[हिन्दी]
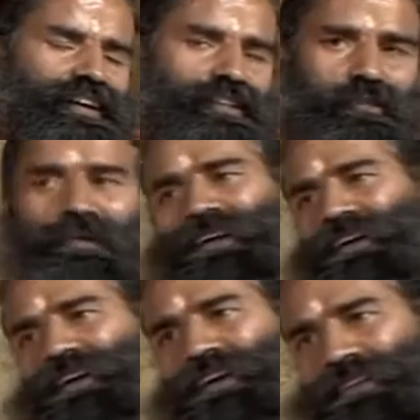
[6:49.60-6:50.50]
तो मैं कह
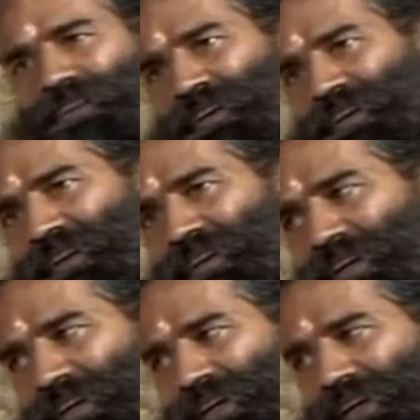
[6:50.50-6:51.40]
रहा था
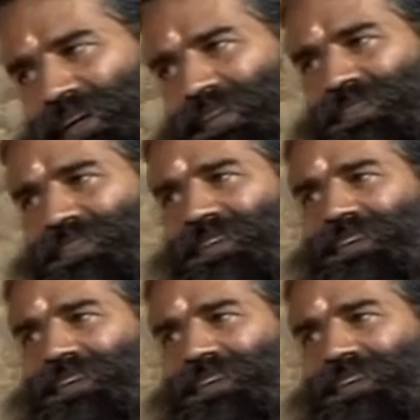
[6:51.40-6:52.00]
ऐसी